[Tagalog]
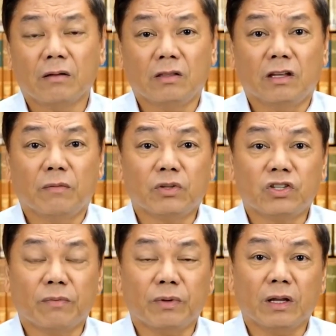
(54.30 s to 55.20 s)
Hindi naman
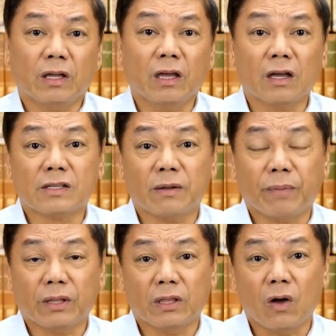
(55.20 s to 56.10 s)
siyempre nagiging
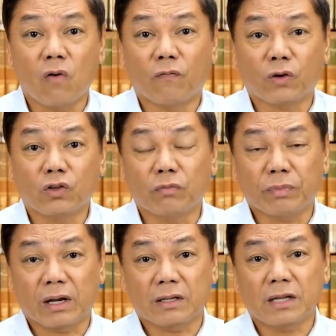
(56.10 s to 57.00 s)
sapat na comfort yun
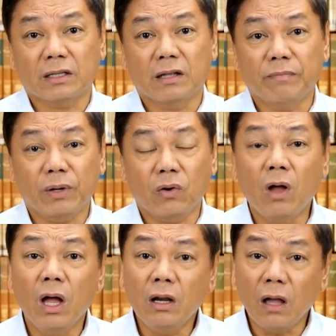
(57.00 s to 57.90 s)
para sa atin.
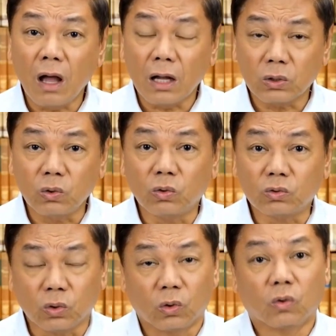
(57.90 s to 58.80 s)
Pero
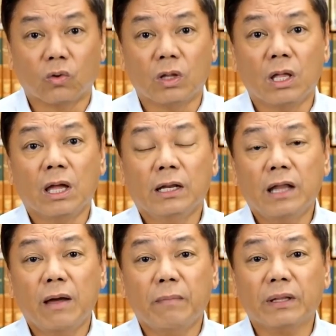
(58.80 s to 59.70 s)
nakakatulong-tulong
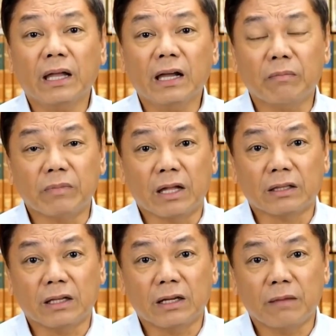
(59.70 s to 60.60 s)
na matanggap
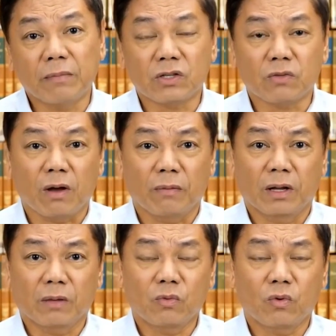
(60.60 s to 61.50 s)
natin na may
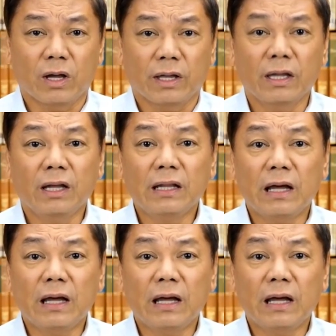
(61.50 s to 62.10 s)
sumakabilang buhay.